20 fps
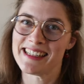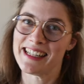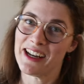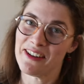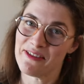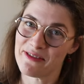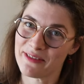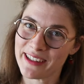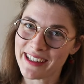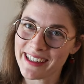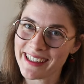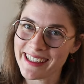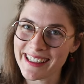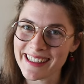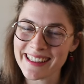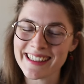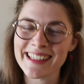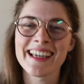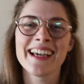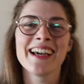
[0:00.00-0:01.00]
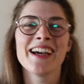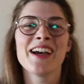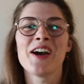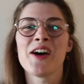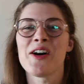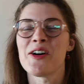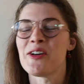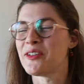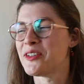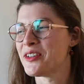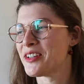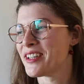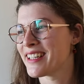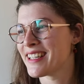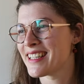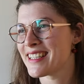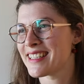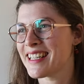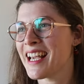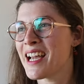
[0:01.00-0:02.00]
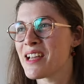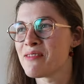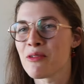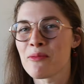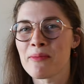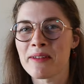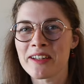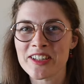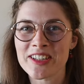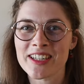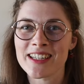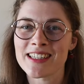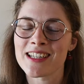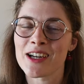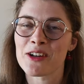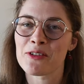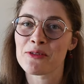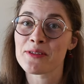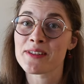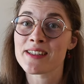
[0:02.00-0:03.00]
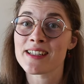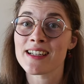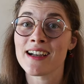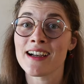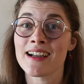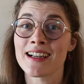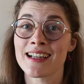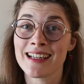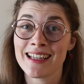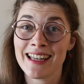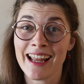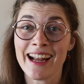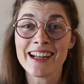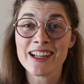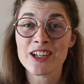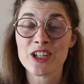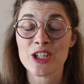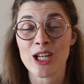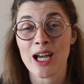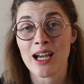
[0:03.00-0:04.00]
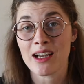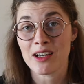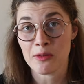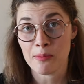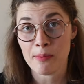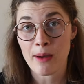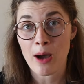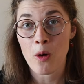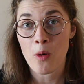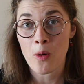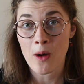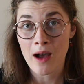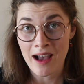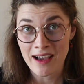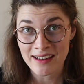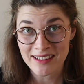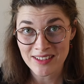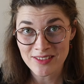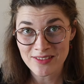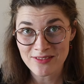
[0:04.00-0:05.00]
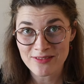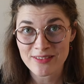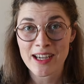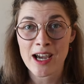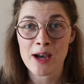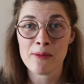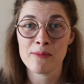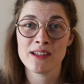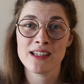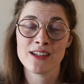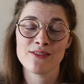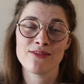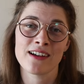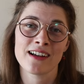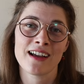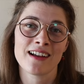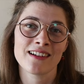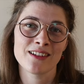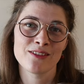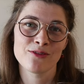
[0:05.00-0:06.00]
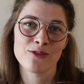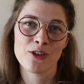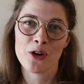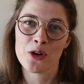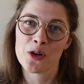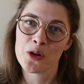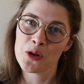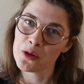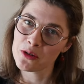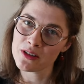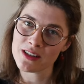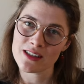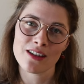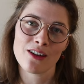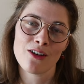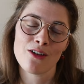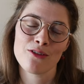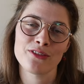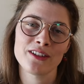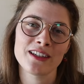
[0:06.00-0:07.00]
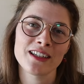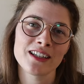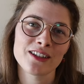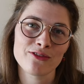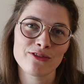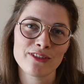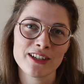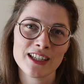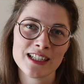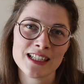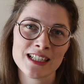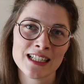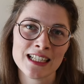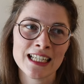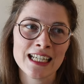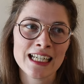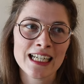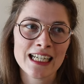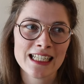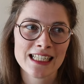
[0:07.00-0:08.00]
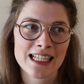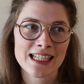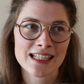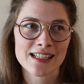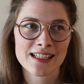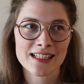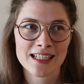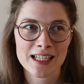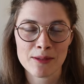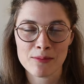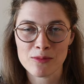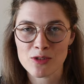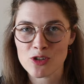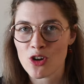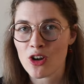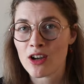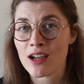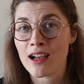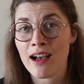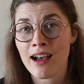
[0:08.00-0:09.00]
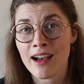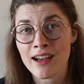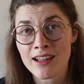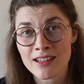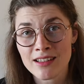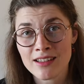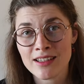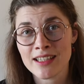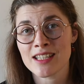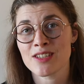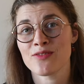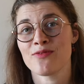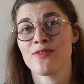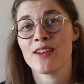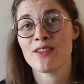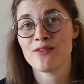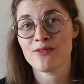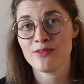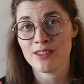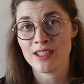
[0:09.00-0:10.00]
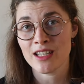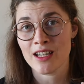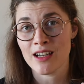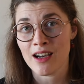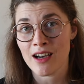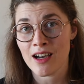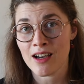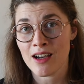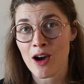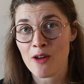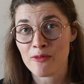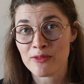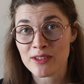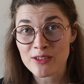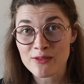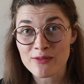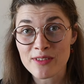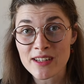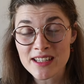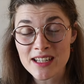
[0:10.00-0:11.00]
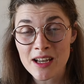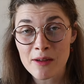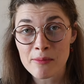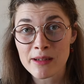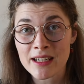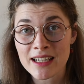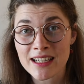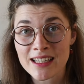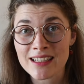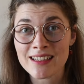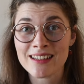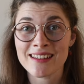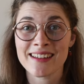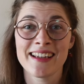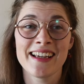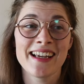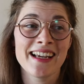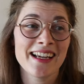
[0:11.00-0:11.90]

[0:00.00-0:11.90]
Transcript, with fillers: sehr wenig. Und ja, im Moment steht ja unser Kleiderschrankbau an. Wir haben in der vergangenen Woche kurz darauf hingewiesen, dass es eben doch gerade jetzt, wenn wir auf den Winter blicken,